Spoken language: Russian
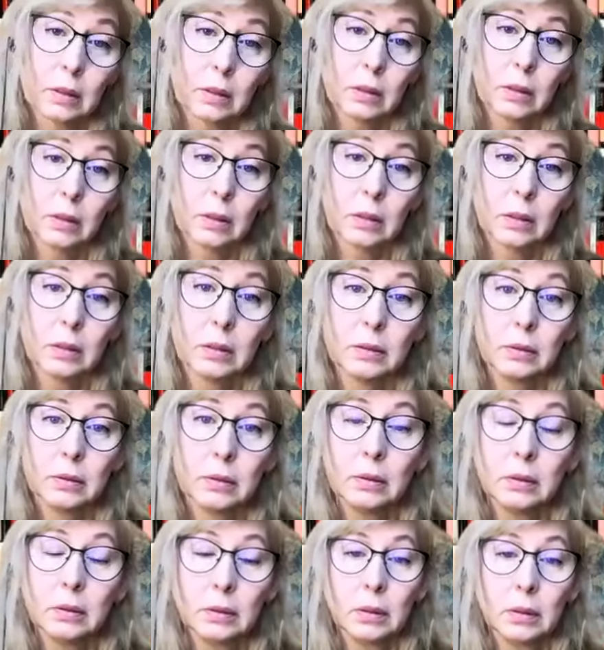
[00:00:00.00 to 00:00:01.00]
да, да.
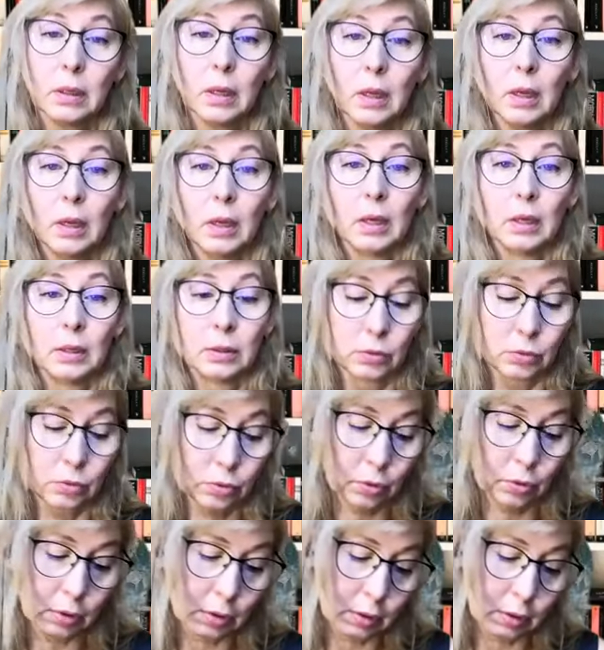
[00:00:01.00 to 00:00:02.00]
Угу. Ну,
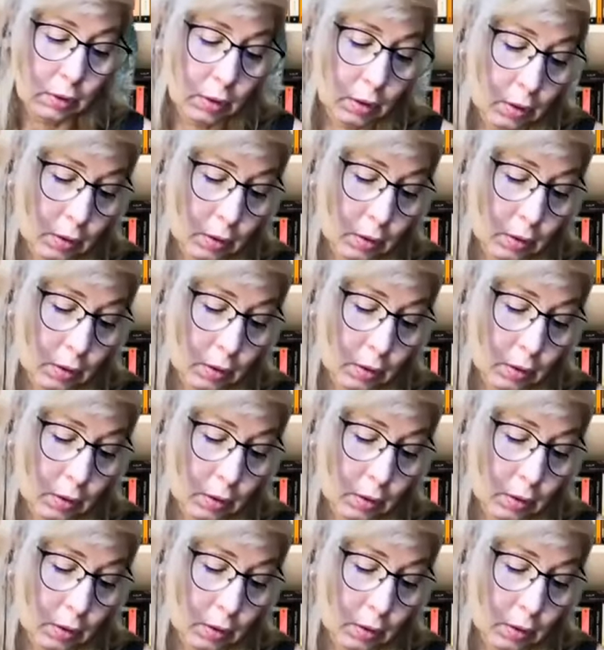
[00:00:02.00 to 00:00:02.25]
то есть